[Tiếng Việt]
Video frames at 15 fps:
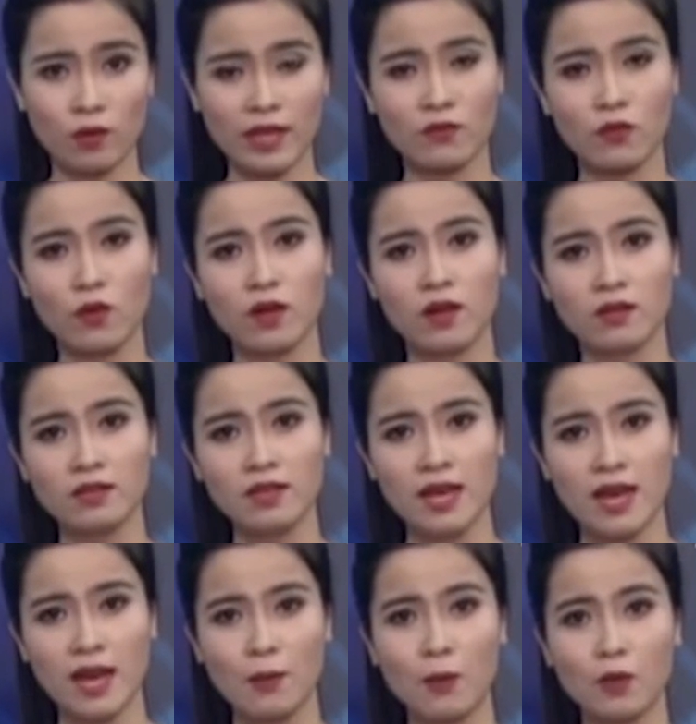thành phố lớn,
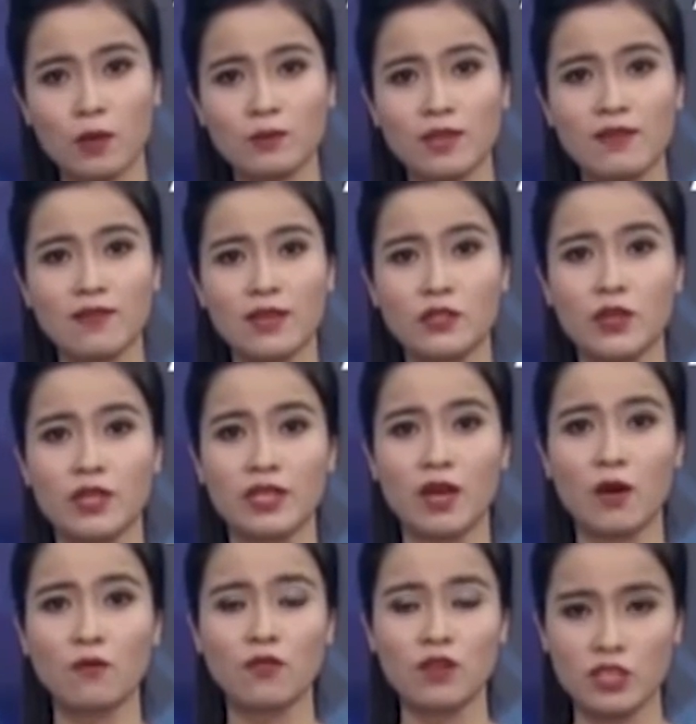Bộ Thông tin và Truyền
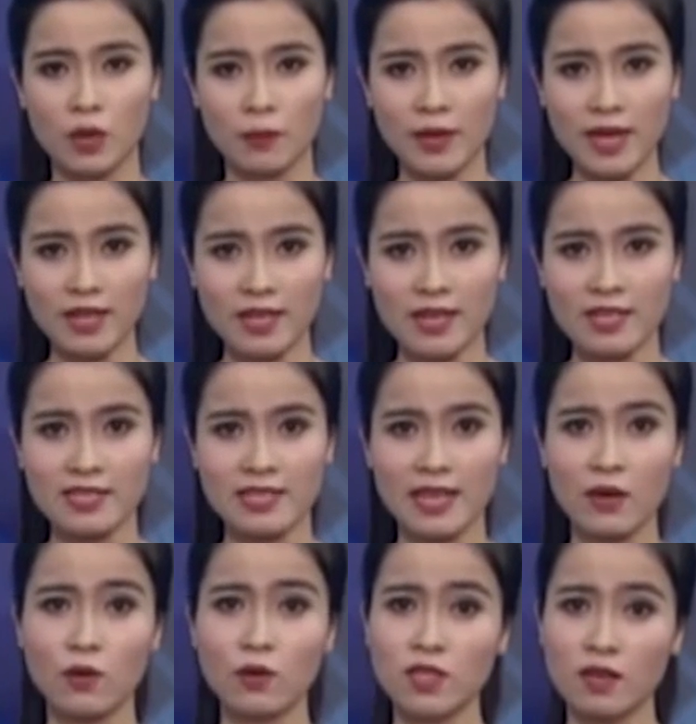thông vừa cho biết sẽ
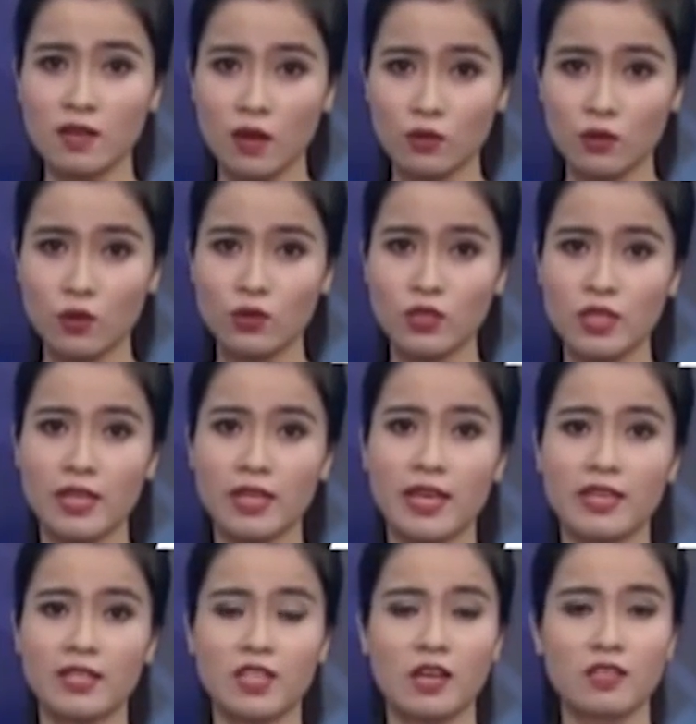hỗ trợ đầu thu truyền
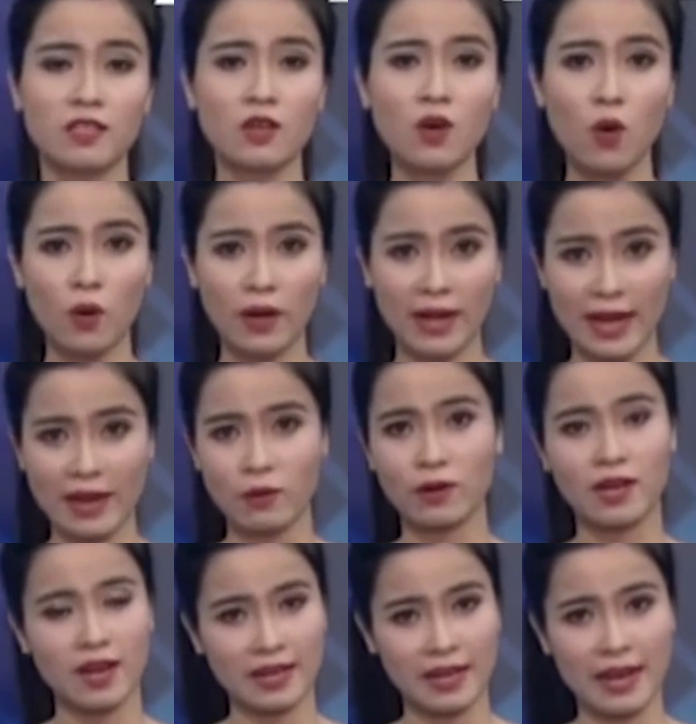hình cho những hộ nghèo,
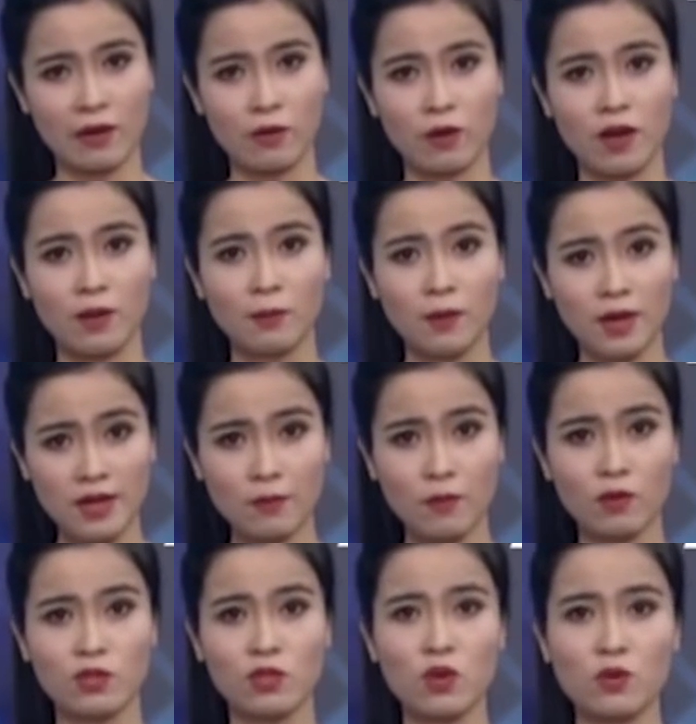cận nghèo mới được
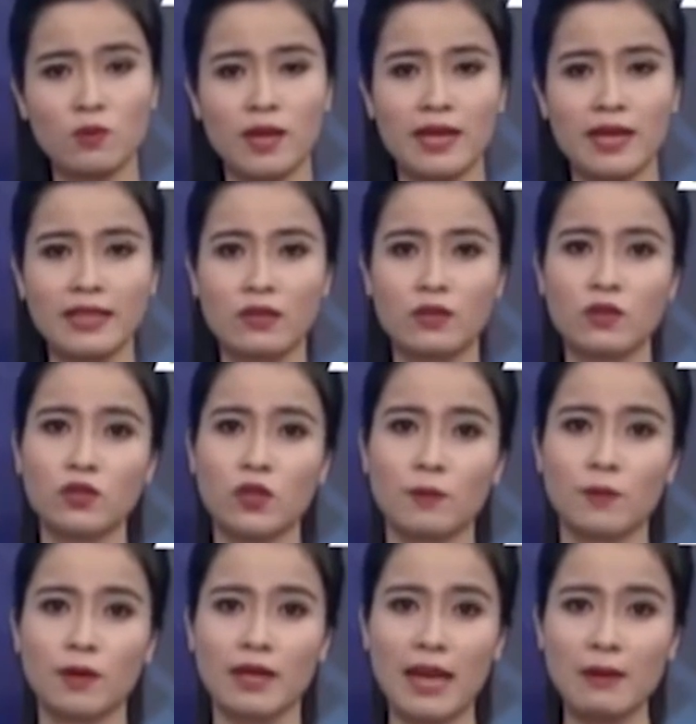bổ sung theo tiêu chuẩn
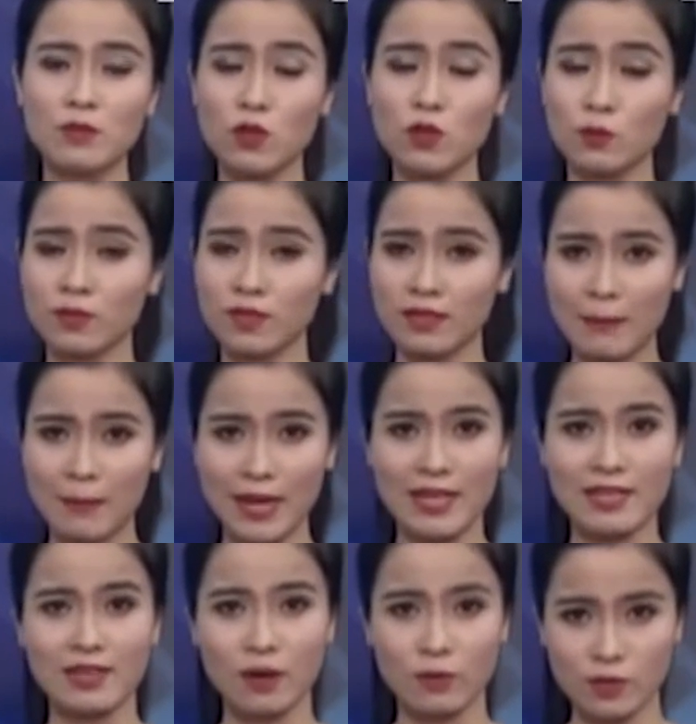mới áp dụng từ năm
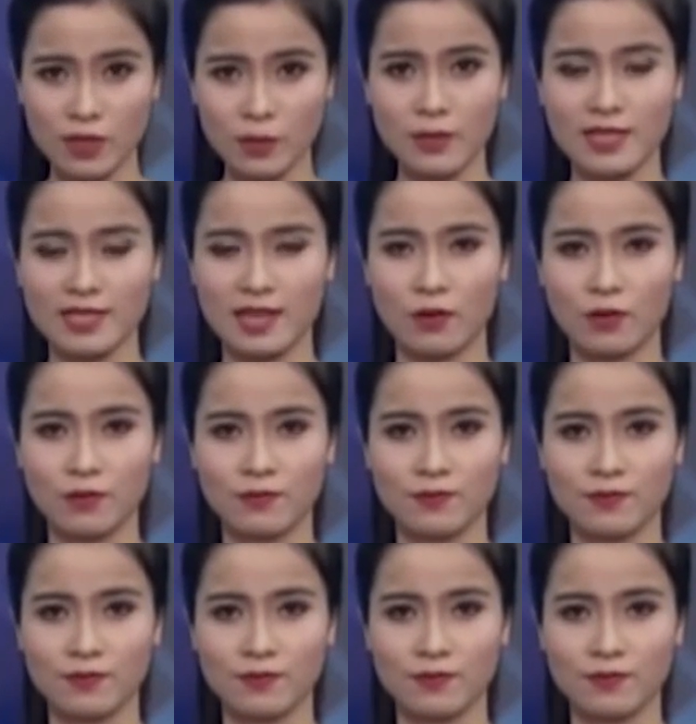2016.